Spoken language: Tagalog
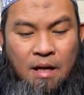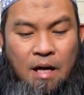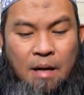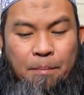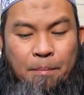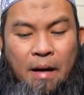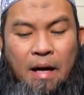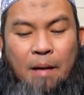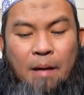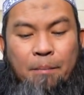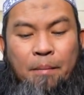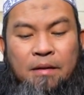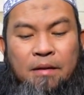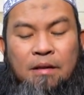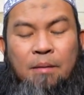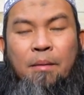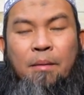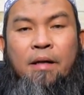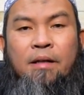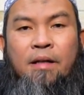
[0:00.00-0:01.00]
Ang pang-apat
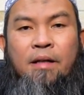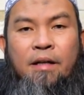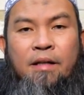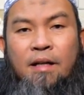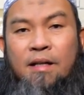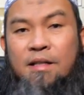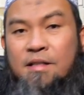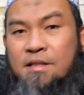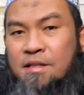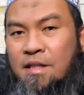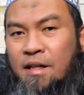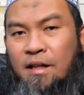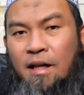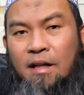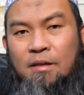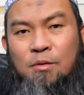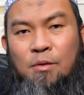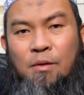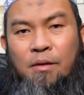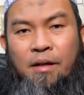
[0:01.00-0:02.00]
naman ay ang
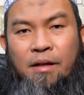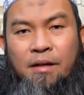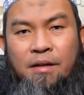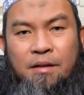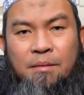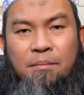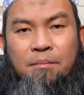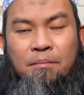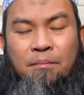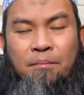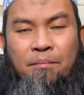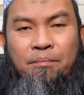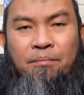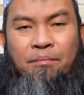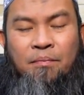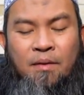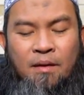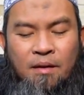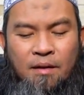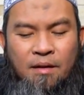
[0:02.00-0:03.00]
Jannatul Naim,
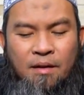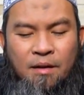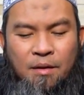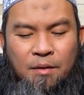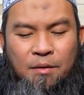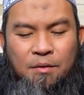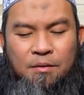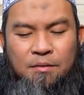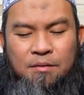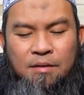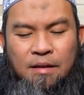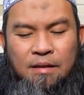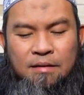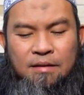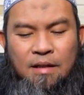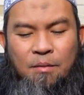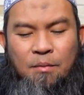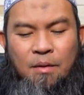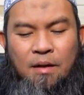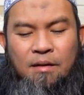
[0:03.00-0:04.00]
yung
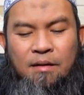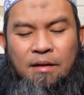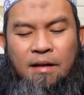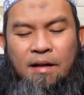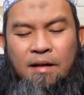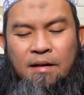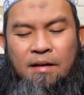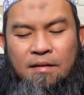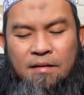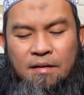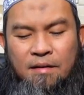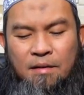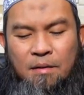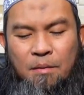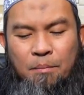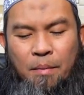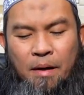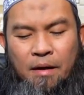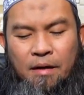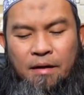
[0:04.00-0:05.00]
tinatawag na
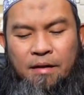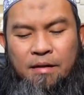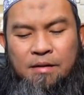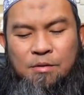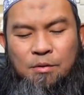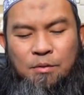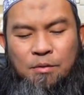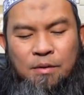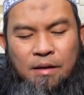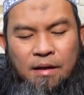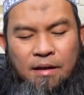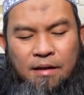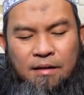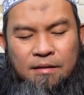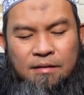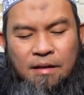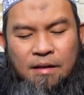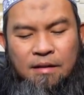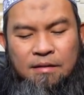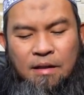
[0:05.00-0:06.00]
paraiso na
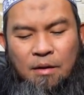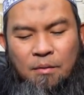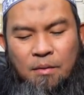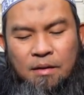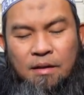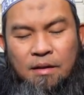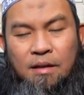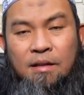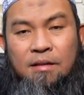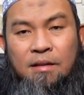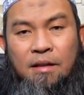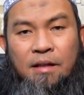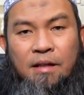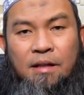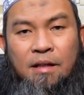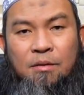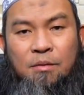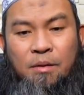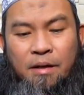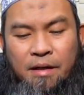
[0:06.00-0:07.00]
ang tinatawag ng
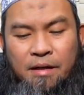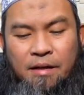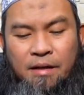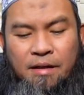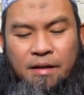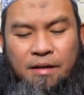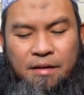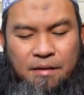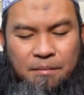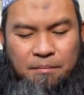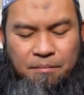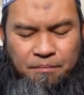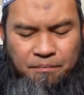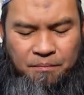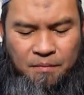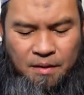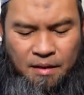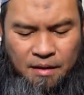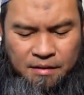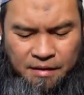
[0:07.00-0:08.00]
katangian nito ay Naim
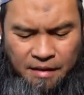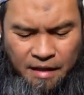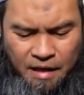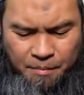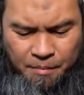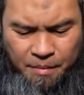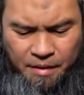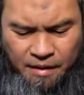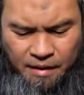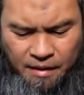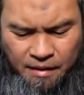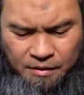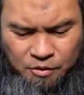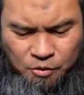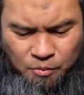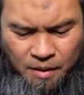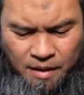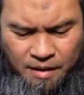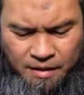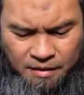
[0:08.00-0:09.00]
na sinabi ng Allah
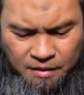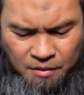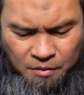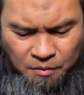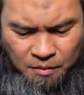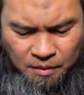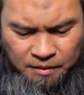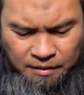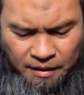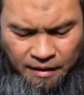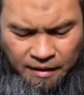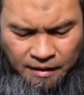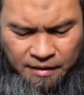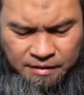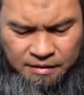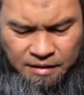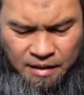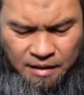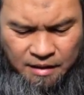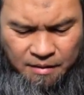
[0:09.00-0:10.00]
subhanahu wa ta'ala
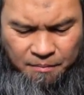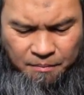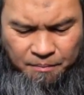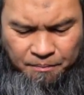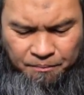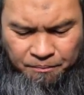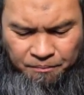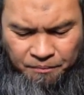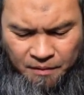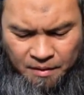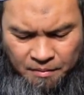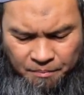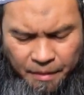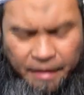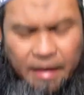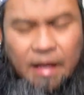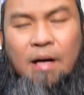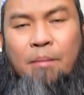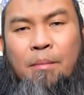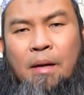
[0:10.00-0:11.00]
sa
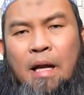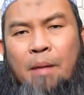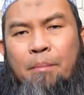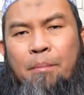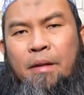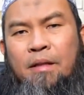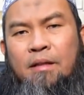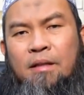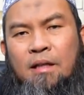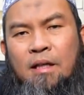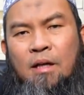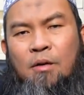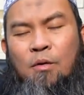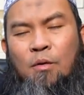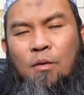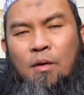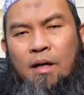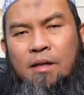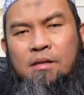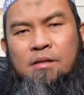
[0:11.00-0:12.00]
pinakamalapit na
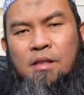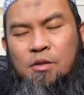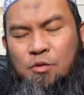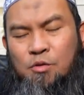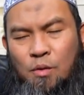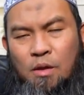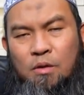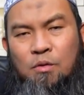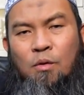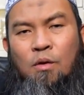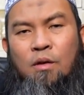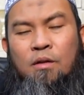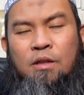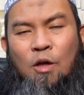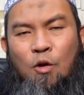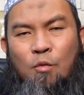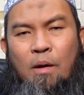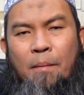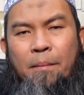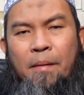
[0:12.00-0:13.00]
kahulugan sa suratul
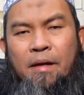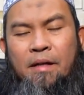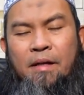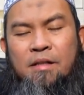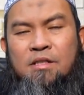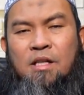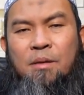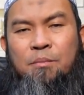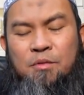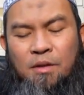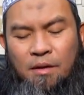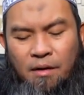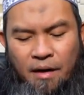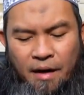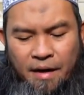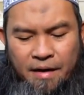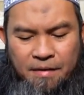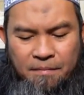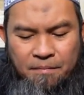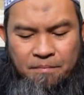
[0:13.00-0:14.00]
Tauba pa rin chapter
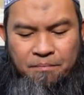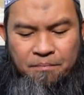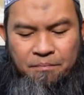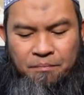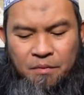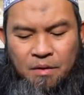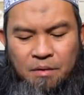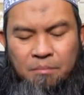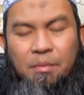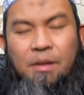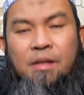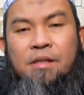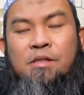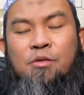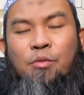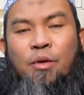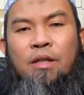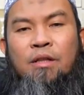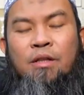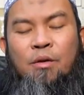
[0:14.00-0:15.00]
9
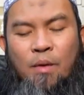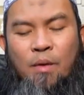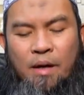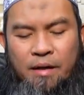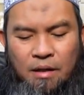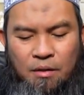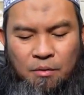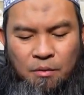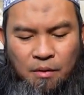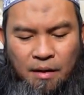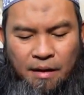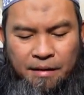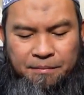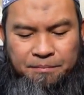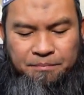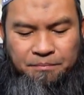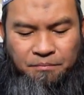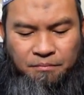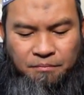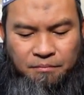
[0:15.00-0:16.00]
verse 21 ng
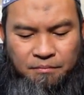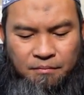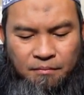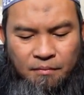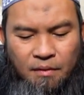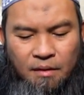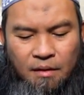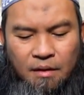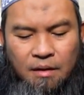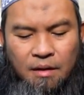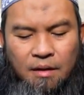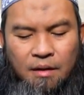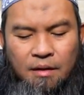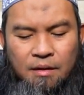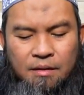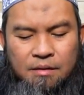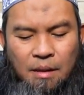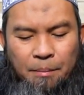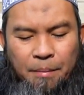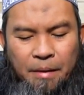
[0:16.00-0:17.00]
Quran.
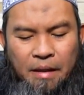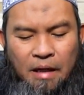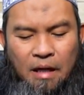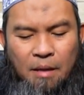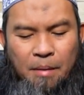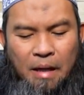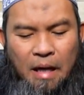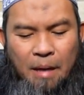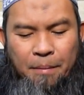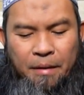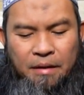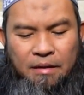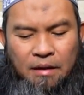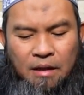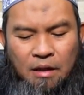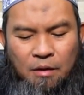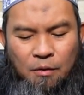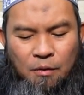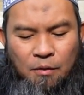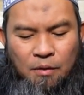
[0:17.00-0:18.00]
Sa pinakamalapit na
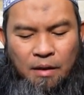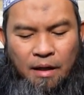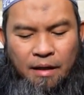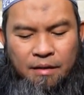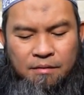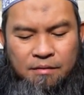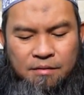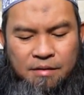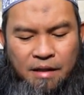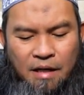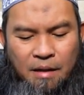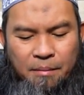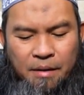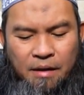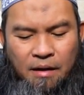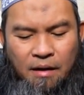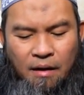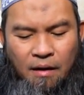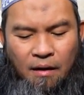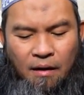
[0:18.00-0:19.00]
kahulugan,
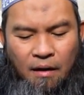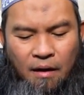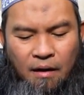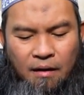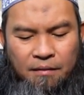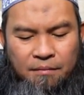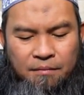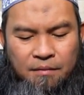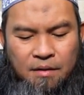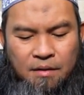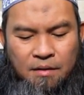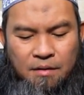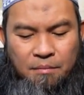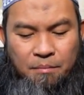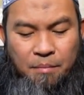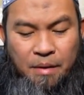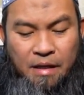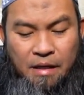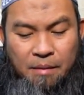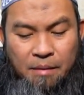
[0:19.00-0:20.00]
sinabi ng Allah,
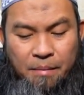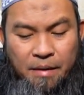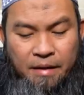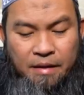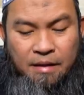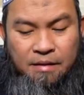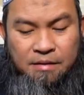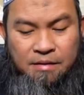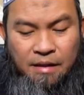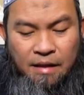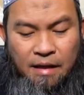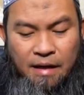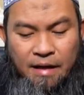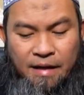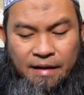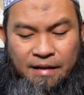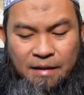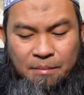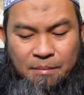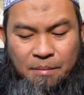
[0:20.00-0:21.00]
binibigyan
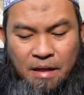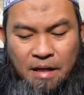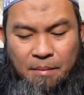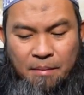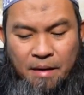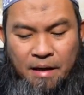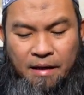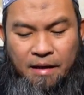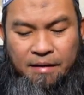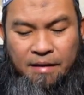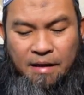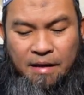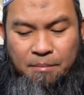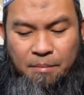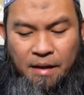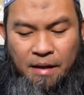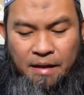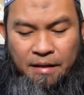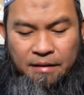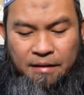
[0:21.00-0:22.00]
sila ng mga magandang
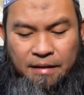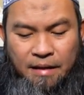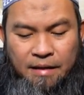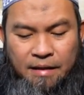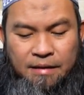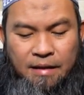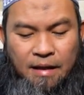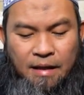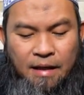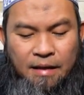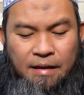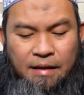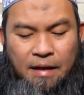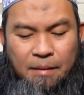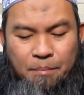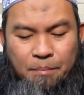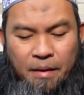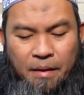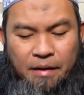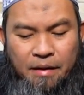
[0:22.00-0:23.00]
balita ng
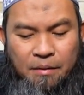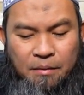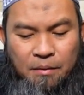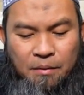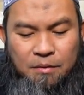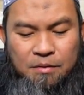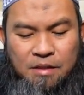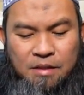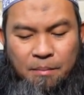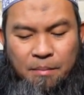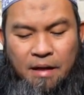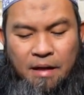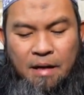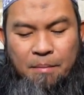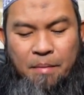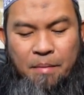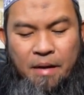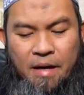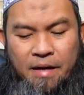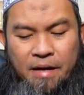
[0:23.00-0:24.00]
kanilang Panginoon sa
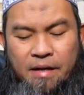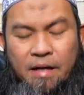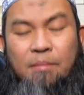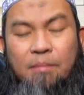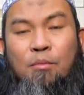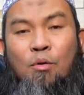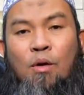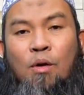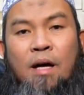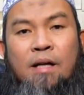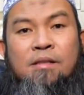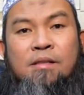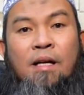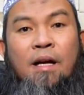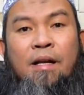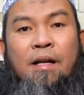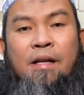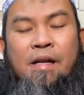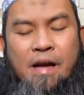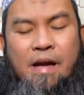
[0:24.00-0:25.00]
mga biyayang mula
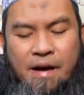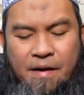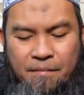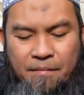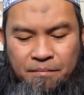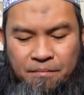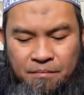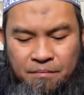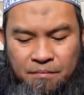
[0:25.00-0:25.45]
sa Kanya,